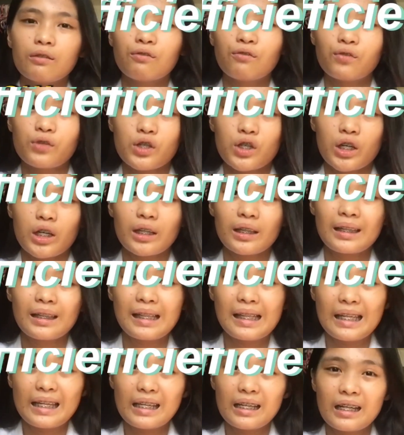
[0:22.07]

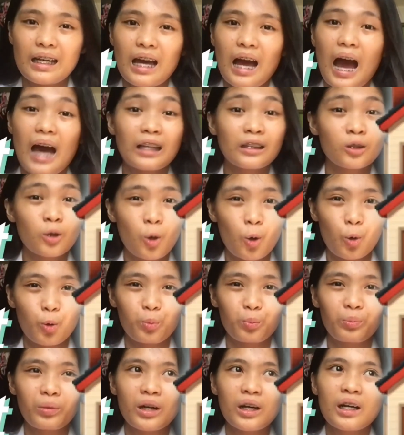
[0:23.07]
efficiently at
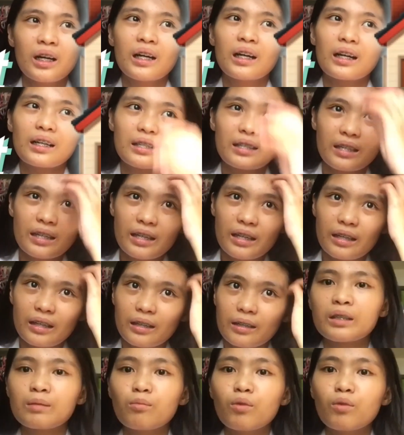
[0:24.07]
home. Kasi